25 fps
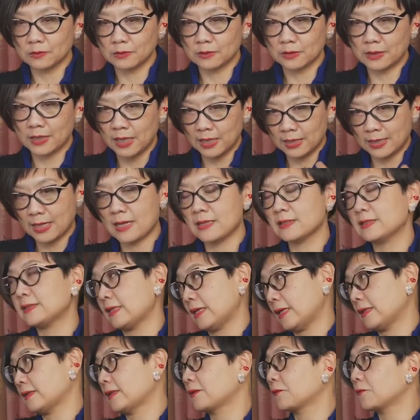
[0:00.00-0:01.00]
ゲイ男
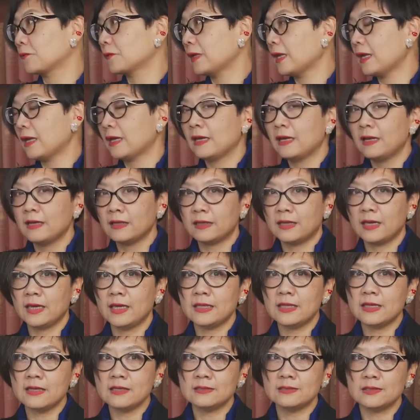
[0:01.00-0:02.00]
性なので
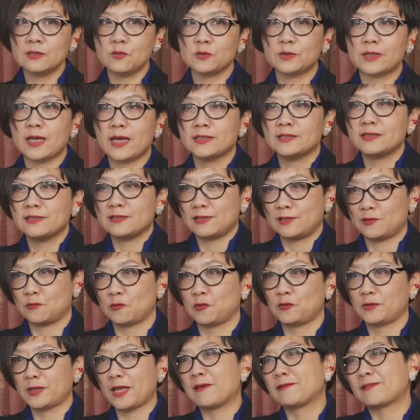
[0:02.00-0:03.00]
ゲイ男性を大事にし
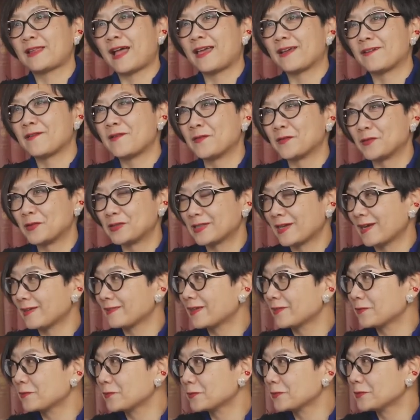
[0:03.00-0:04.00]
ろっていう対抗の仕
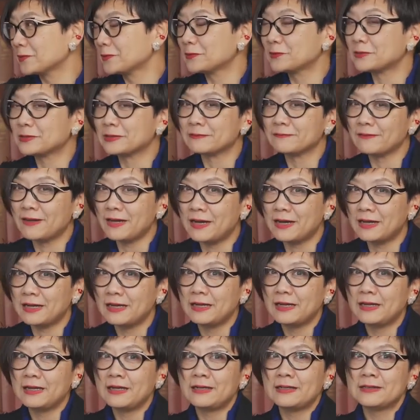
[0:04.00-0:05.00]
方というよりは、
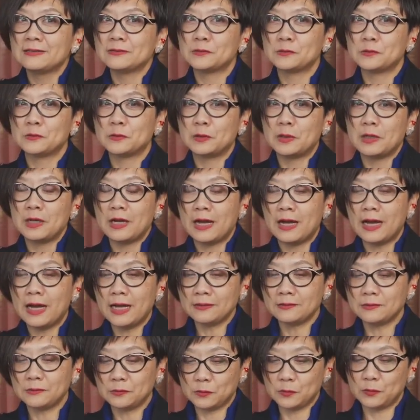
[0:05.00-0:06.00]
そのあ
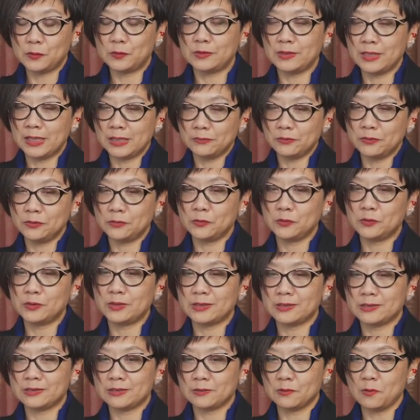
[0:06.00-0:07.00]
る特定の人
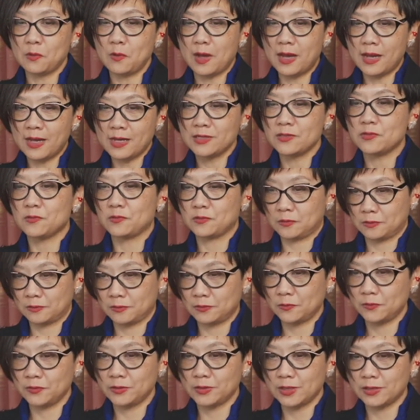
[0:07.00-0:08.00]
たちを排除する
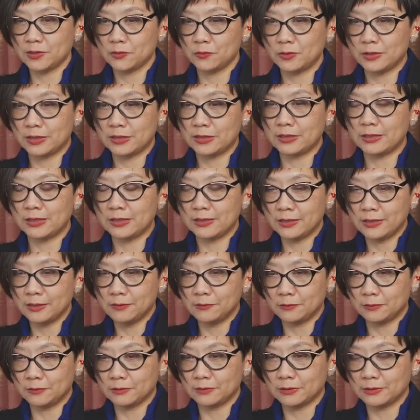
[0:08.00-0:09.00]
その人たちの生き
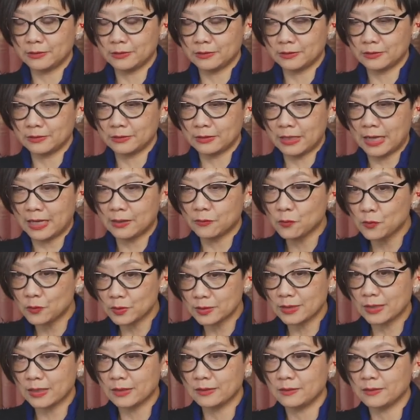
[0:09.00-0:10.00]
る可能
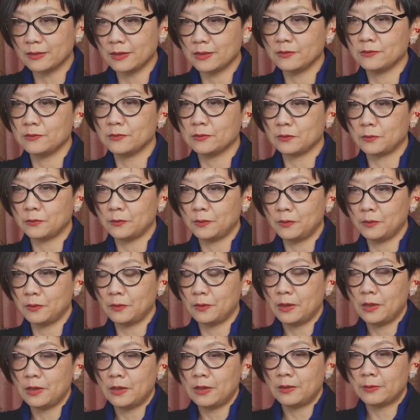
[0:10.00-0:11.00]
性っていうの
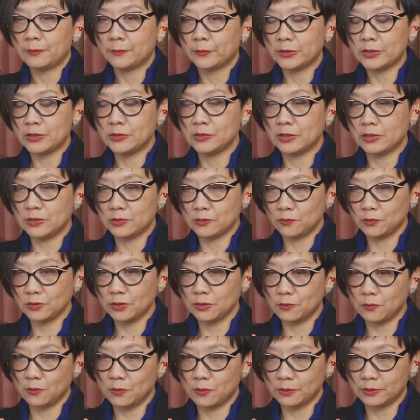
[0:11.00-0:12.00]
をもう非常に
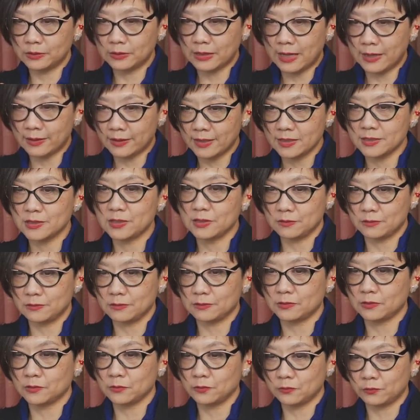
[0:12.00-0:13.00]
こう激し
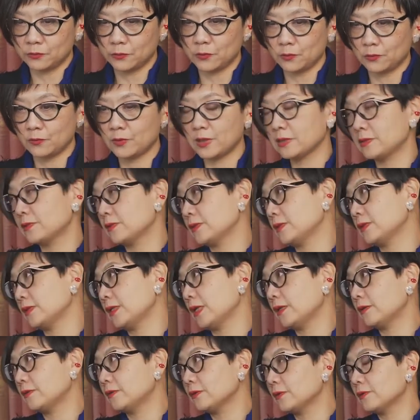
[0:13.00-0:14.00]
く抑圧し
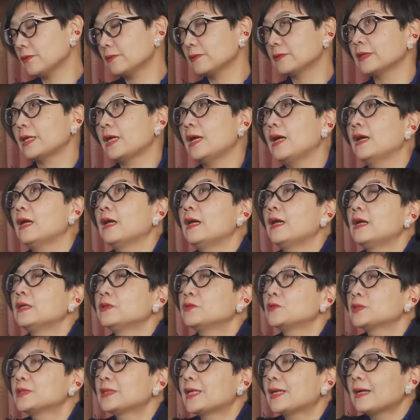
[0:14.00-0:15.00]
ていくような、
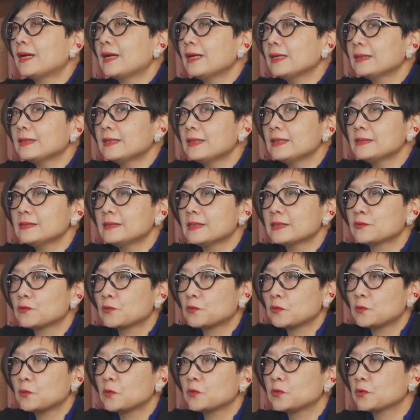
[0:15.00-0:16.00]
その社会体制そ
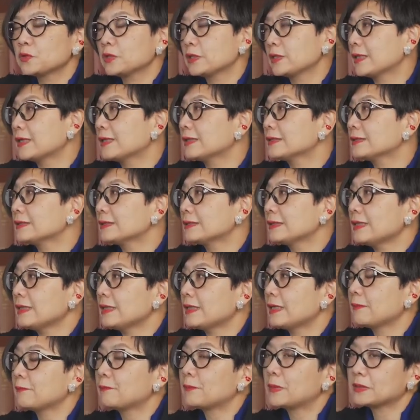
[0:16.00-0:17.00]
のものに対して
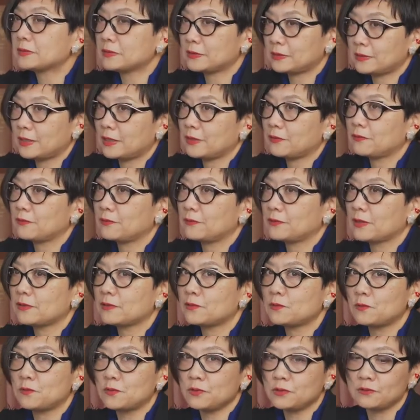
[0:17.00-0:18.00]
反発していくっていう、
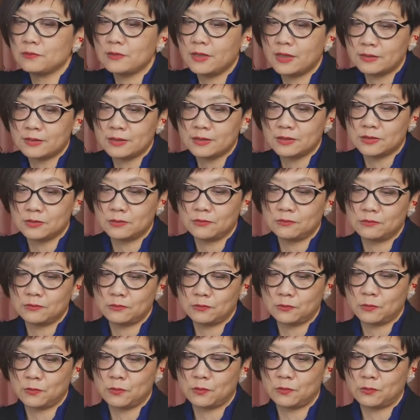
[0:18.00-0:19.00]
そういう形の運
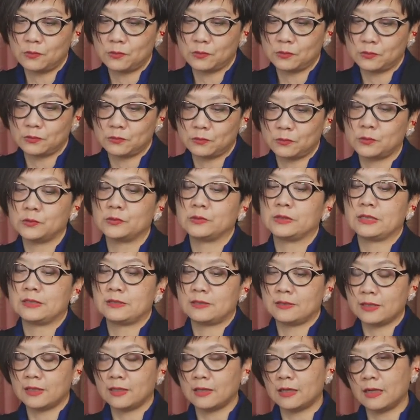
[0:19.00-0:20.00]
動を取るんです
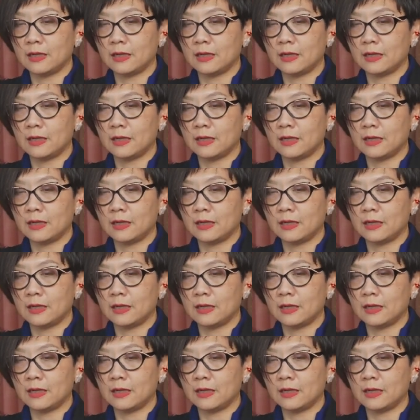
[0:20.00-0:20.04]
ねだか